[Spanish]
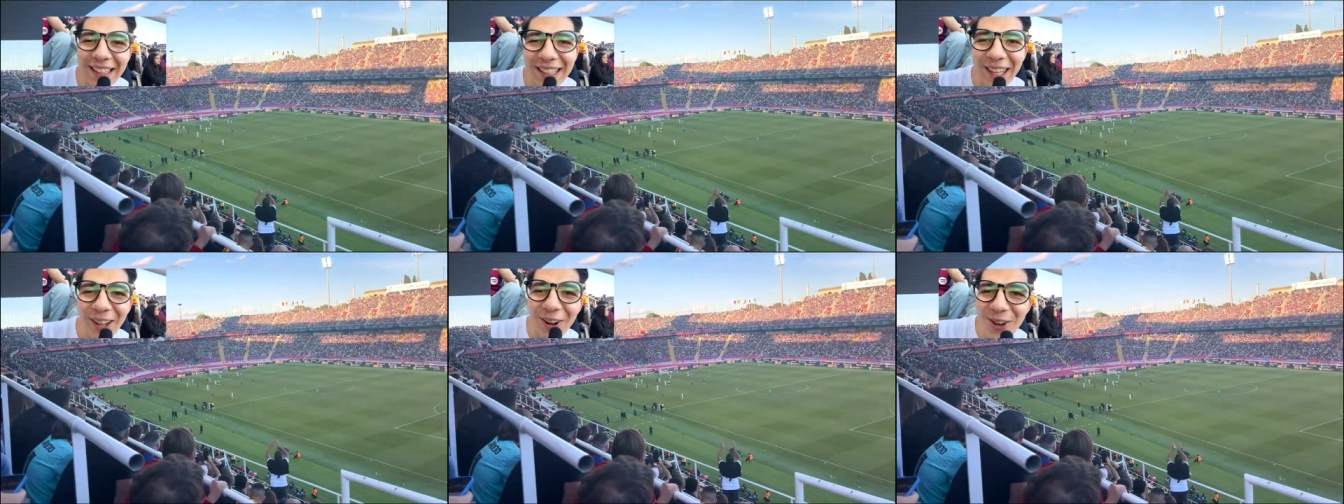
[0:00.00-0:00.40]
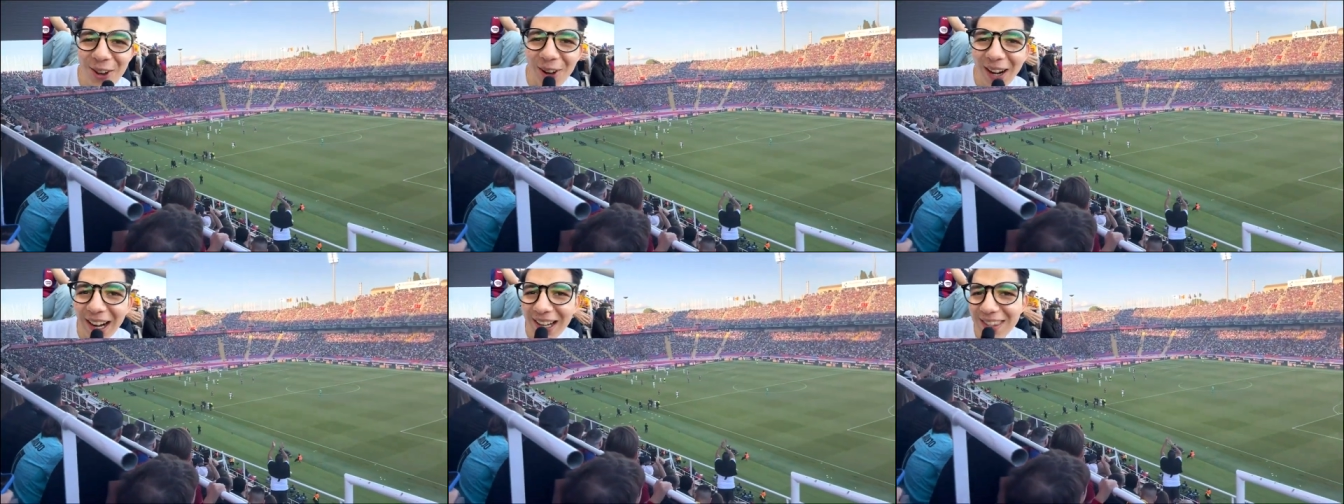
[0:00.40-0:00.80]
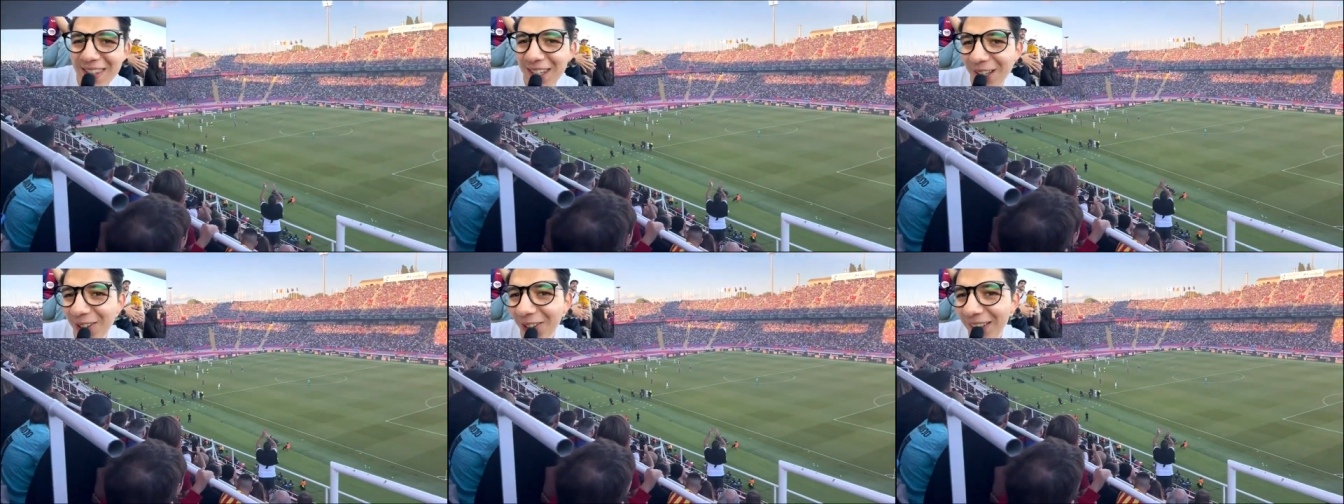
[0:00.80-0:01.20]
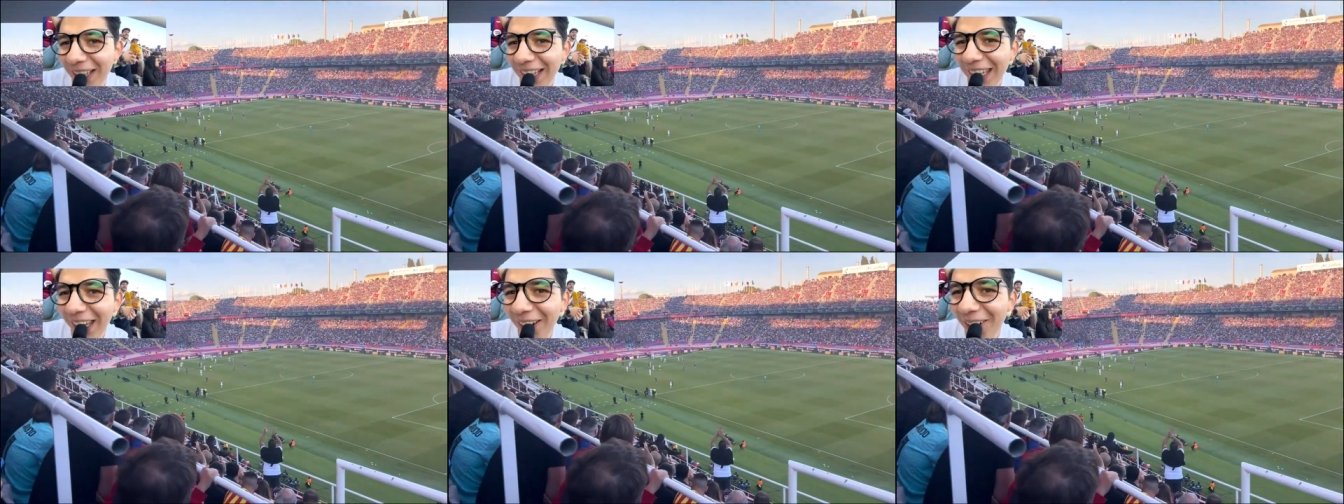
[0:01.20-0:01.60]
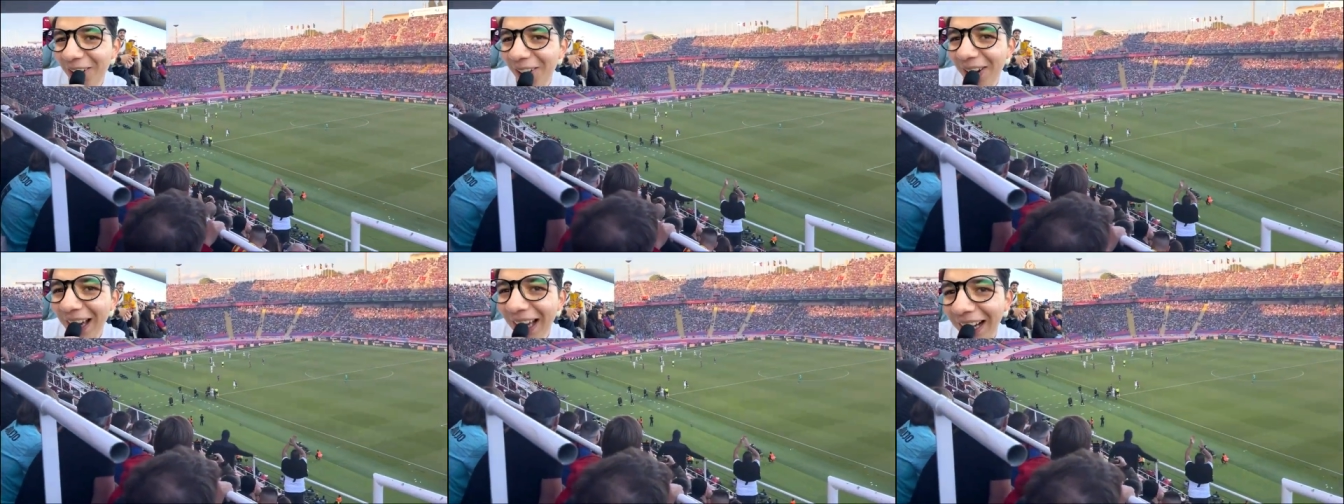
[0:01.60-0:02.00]
que quiero llorar, chicos. Que quiero
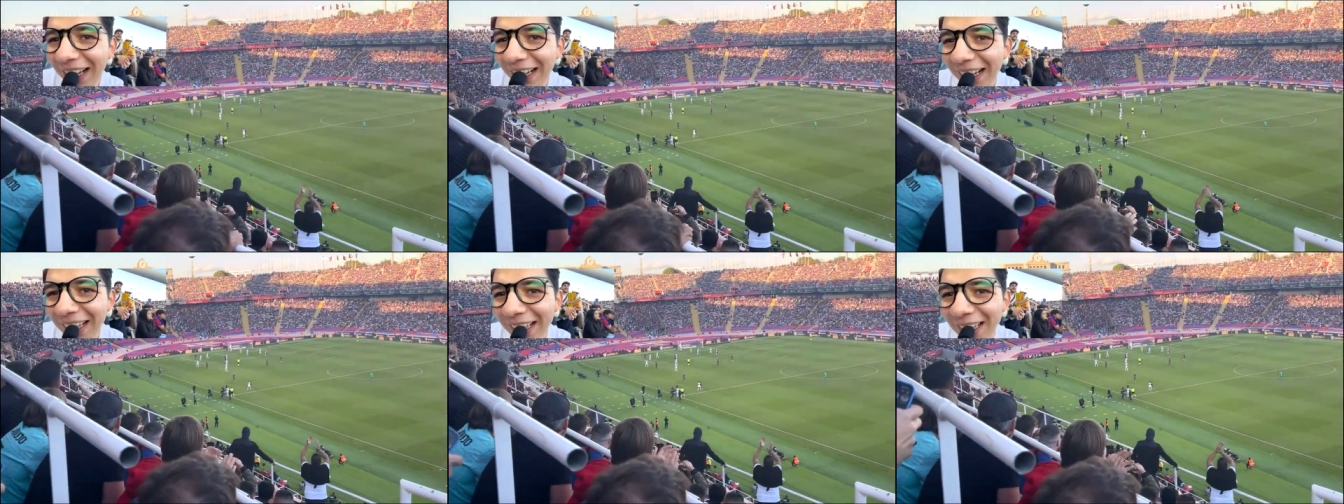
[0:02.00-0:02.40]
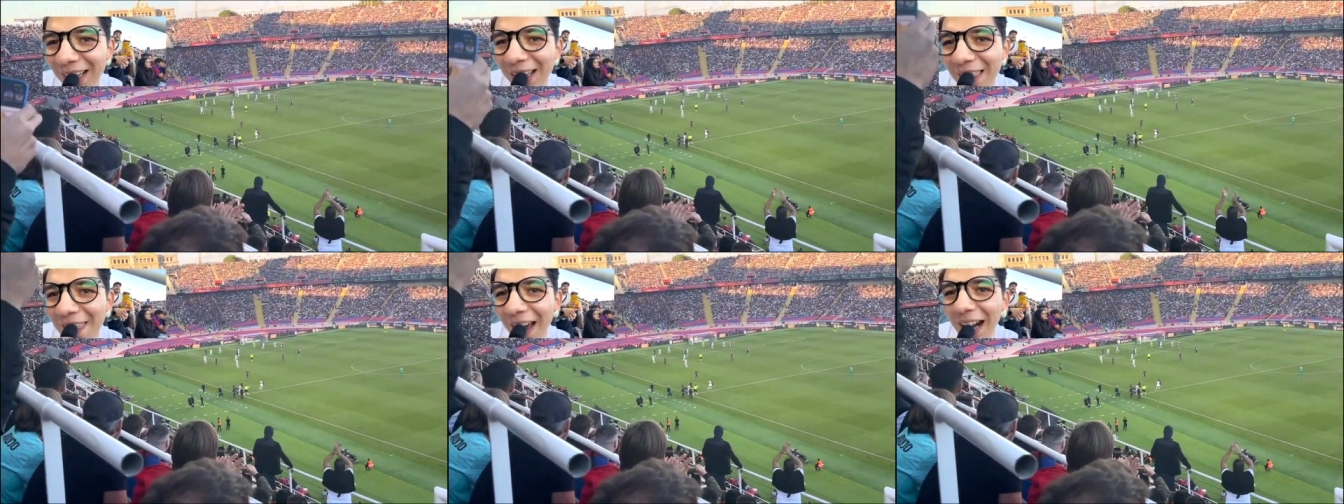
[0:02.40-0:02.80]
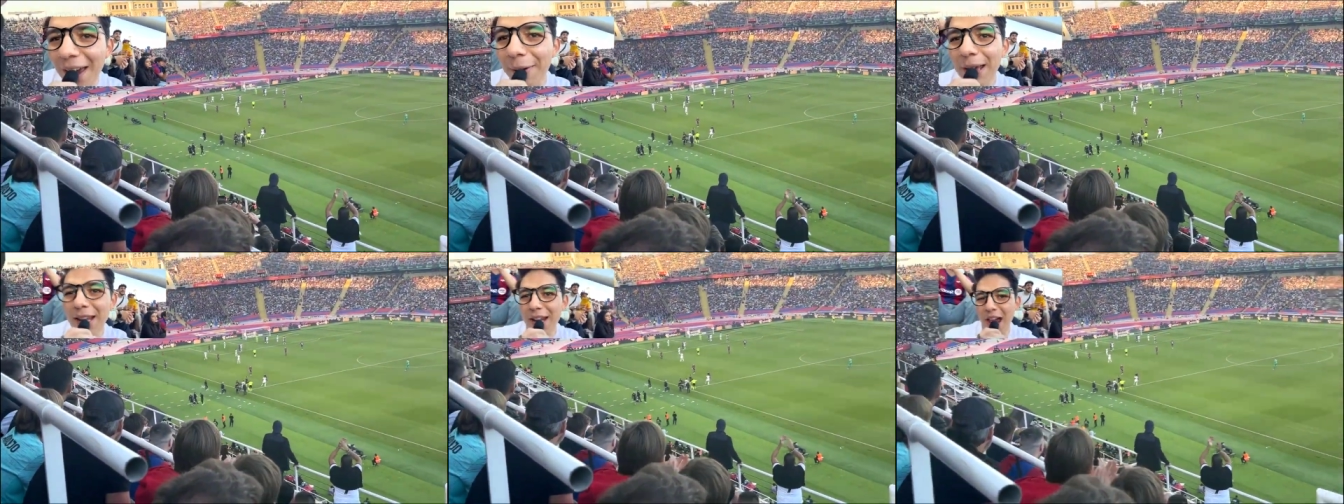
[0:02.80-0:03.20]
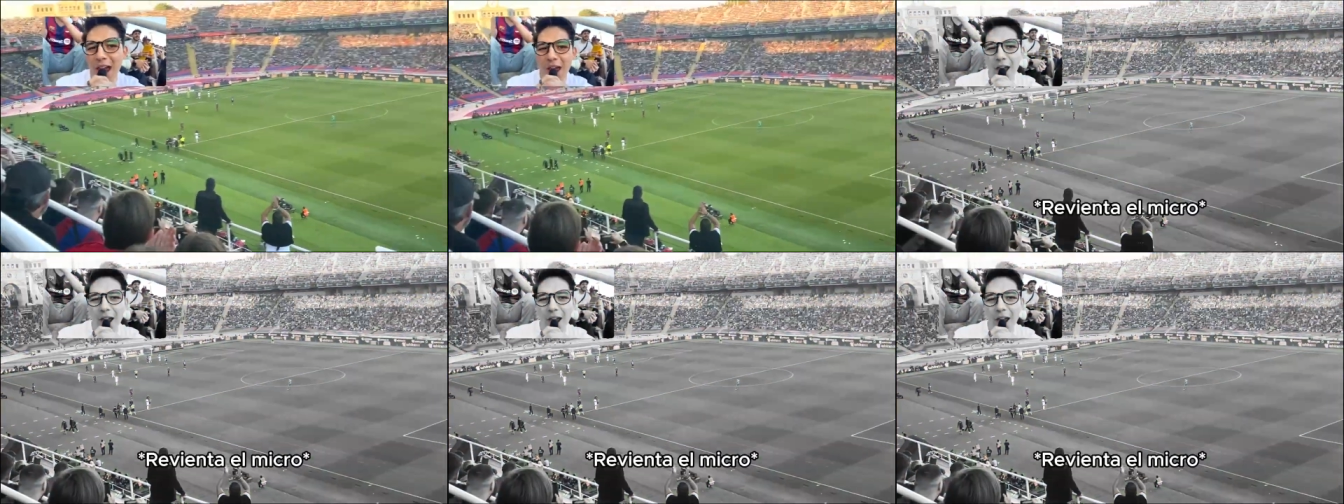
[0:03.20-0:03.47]
llorar. Dale, Billy.